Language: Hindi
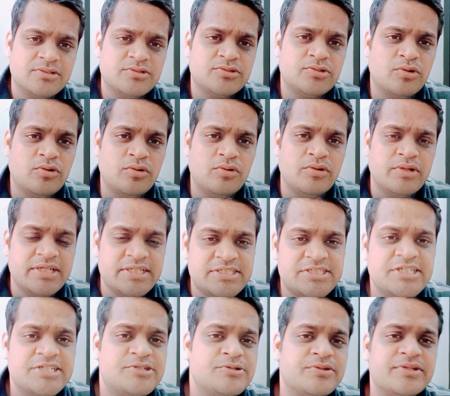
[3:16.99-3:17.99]
तो
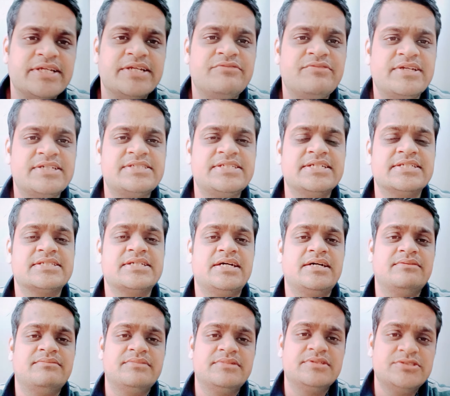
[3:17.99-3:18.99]
इंस्टीट्यूट इन्वेस्टर्स का
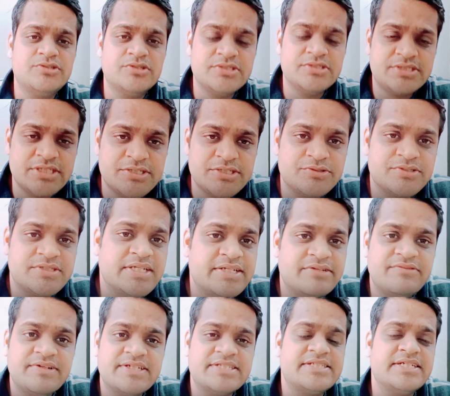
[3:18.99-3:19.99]
जो इंस्टीट्यूशनल
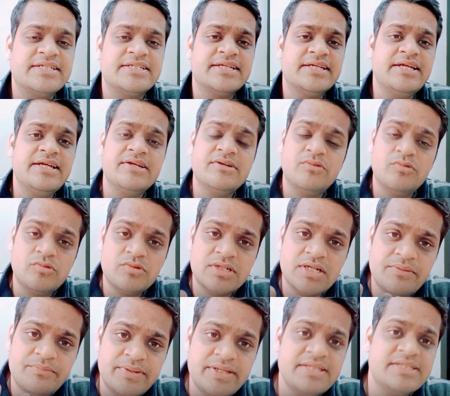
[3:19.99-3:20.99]
इन्वेस्टर्स हैं
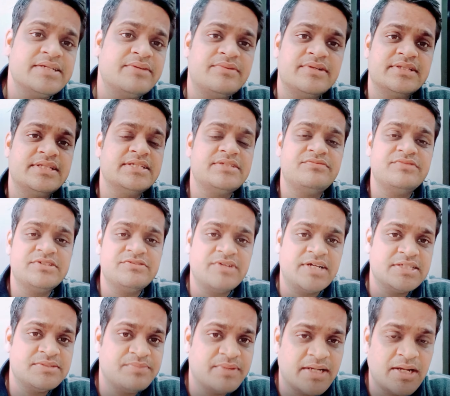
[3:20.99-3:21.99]
उनका भी ज़बरदस्त
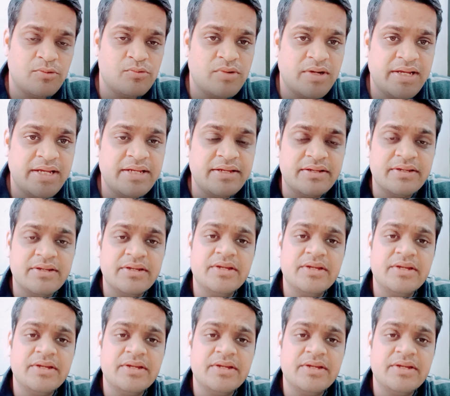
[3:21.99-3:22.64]
विश्वास बना हुआ है